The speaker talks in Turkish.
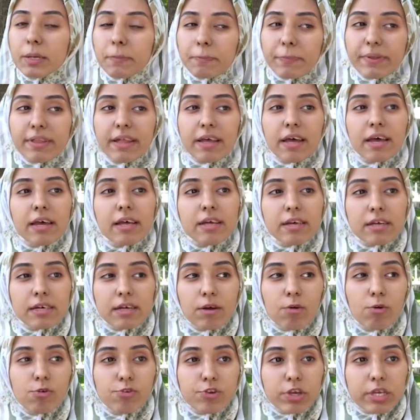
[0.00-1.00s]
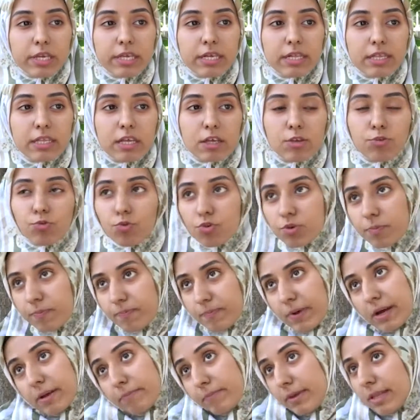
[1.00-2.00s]
Bir de e, önceki yıldan soru
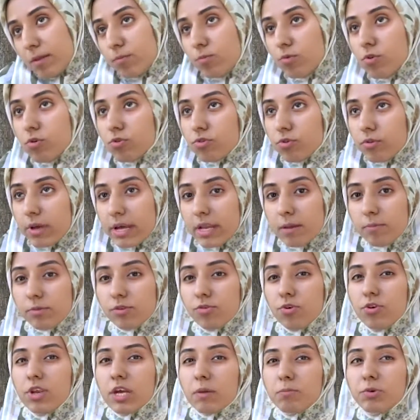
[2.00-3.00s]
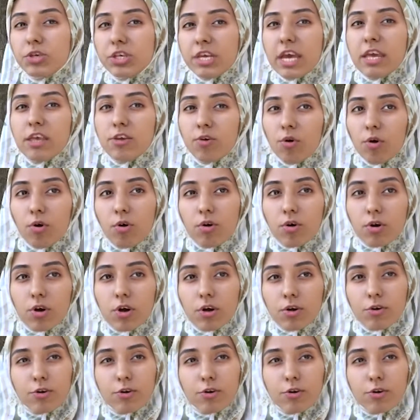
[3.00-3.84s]
hani bilmiyoruz. Elimizde örnek bir şey yok.